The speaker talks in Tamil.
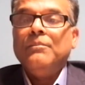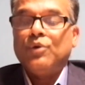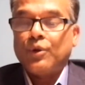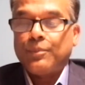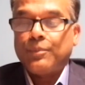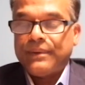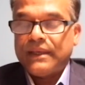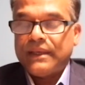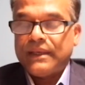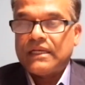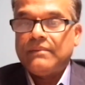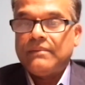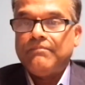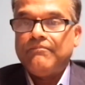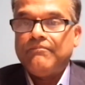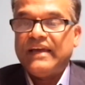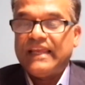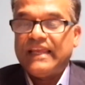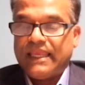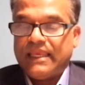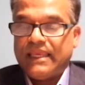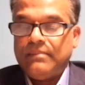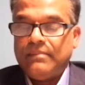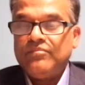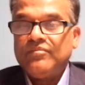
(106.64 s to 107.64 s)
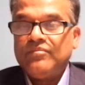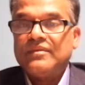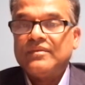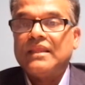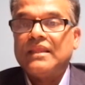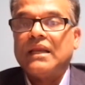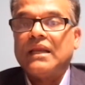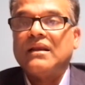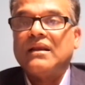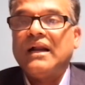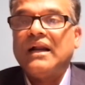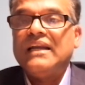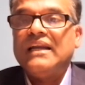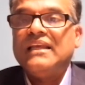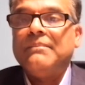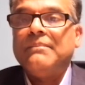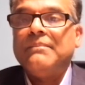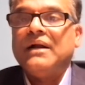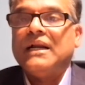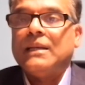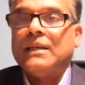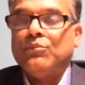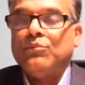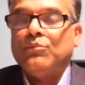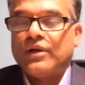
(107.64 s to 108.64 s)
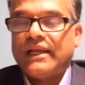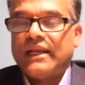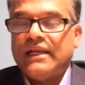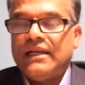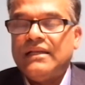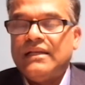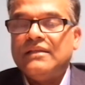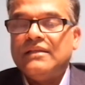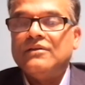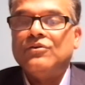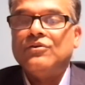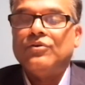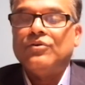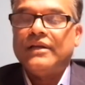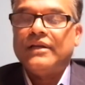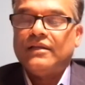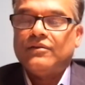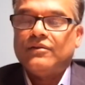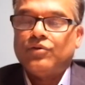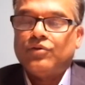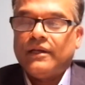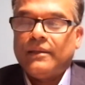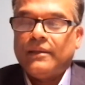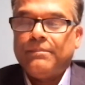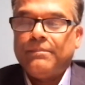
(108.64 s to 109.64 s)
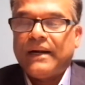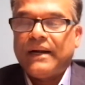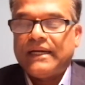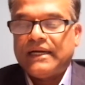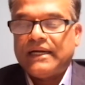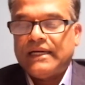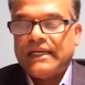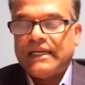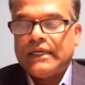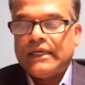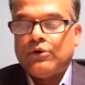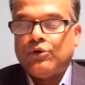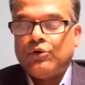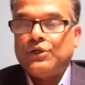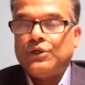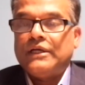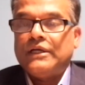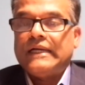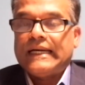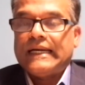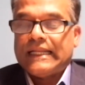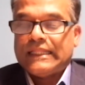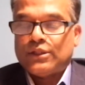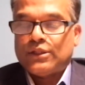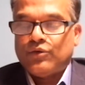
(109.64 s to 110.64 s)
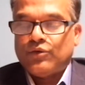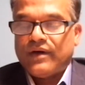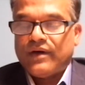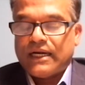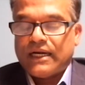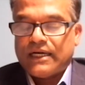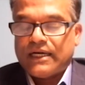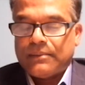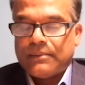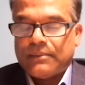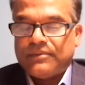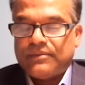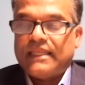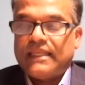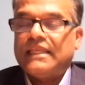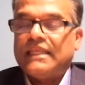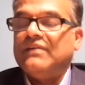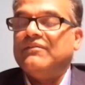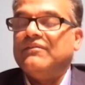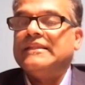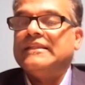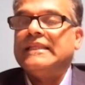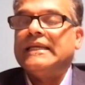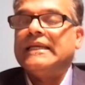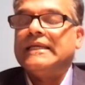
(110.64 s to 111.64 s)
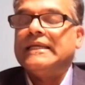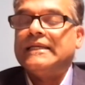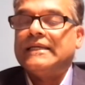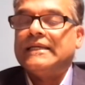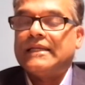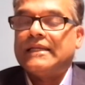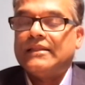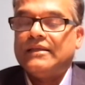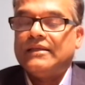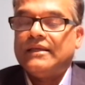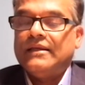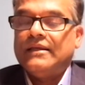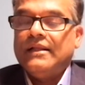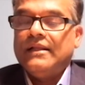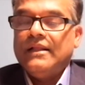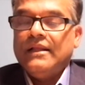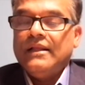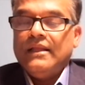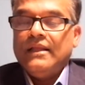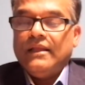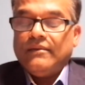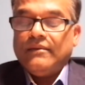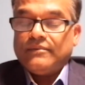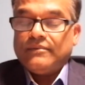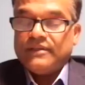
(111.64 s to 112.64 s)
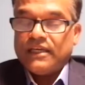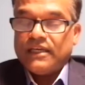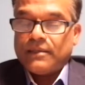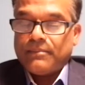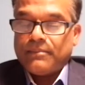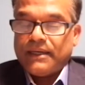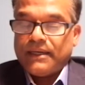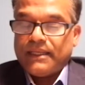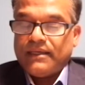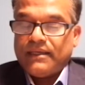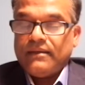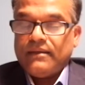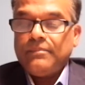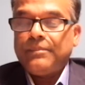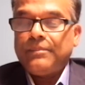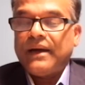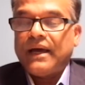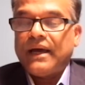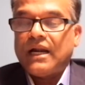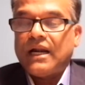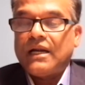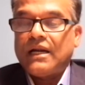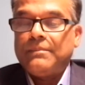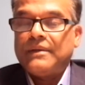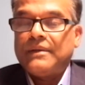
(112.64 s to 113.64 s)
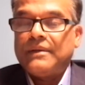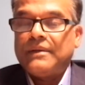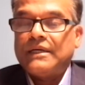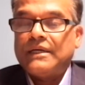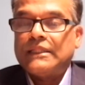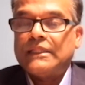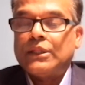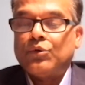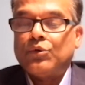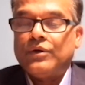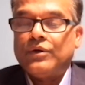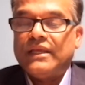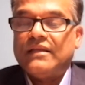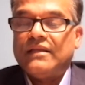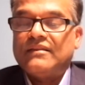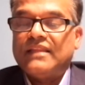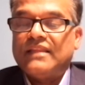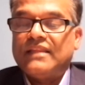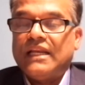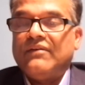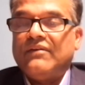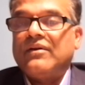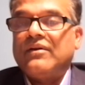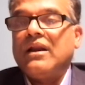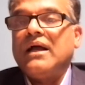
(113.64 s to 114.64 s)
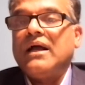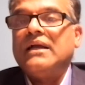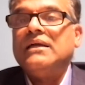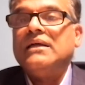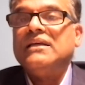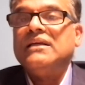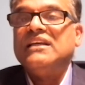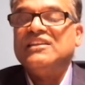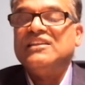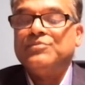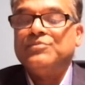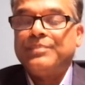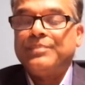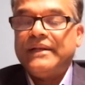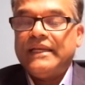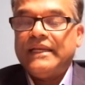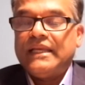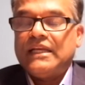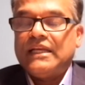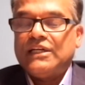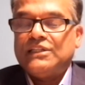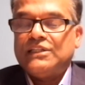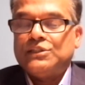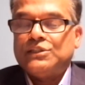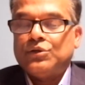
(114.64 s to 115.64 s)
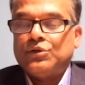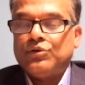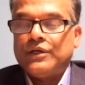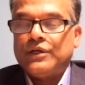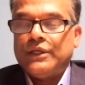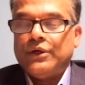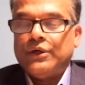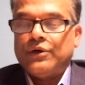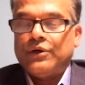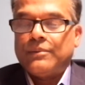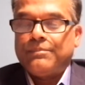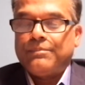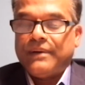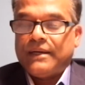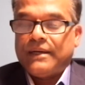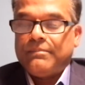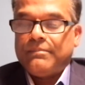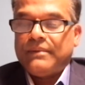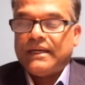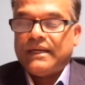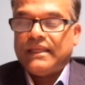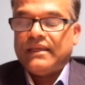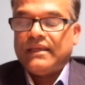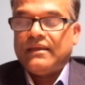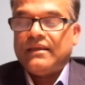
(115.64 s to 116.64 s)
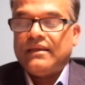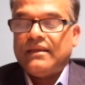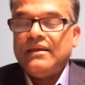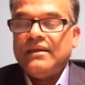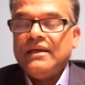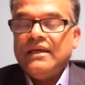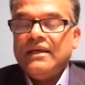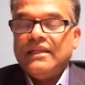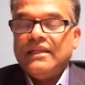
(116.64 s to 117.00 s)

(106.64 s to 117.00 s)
பொறுப்பேற்கும் வரையும் தற்காலிகமான முறையில் இதனுடைய தொழிற்பாடுகளை கொண்டு நடத்துவார் என்றும் தெரிய வந்திருக்கின்றது ஜெர்மனியின் பாராளுமன்றத்தினுடைய தலைவராக எஸ்பிடி கட்சியினுடைய ஒரு பெண்மணி